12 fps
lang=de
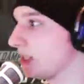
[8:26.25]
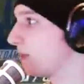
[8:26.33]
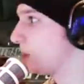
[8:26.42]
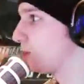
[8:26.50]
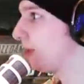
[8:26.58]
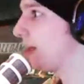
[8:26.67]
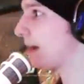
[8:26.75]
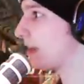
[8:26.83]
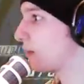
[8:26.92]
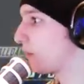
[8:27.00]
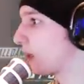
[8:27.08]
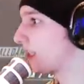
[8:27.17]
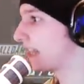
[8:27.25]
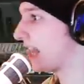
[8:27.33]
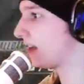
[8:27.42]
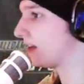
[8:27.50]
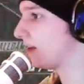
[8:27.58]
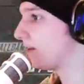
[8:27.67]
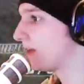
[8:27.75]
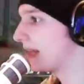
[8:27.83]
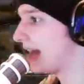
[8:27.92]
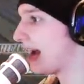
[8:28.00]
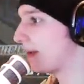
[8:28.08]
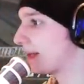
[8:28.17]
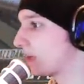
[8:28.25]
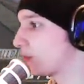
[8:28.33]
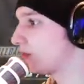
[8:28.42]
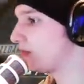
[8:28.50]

Ich, ich, spiele Minecraft wirklich gerne. Aber der Grund,